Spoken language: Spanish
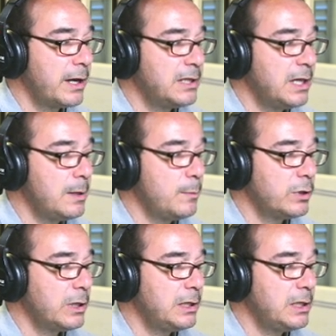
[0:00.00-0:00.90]
resistencia
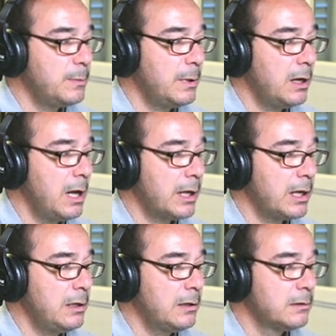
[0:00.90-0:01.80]
importantísima
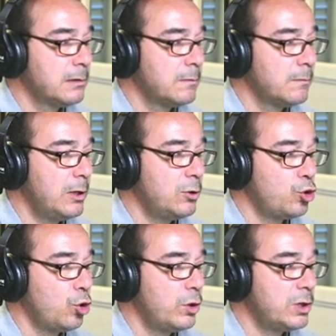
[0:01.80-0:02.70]
aquí, en
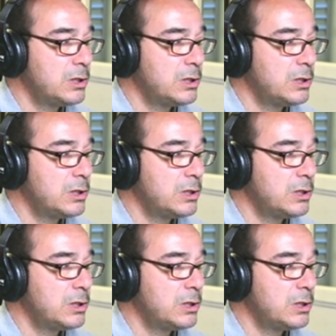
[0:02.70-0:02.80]
todo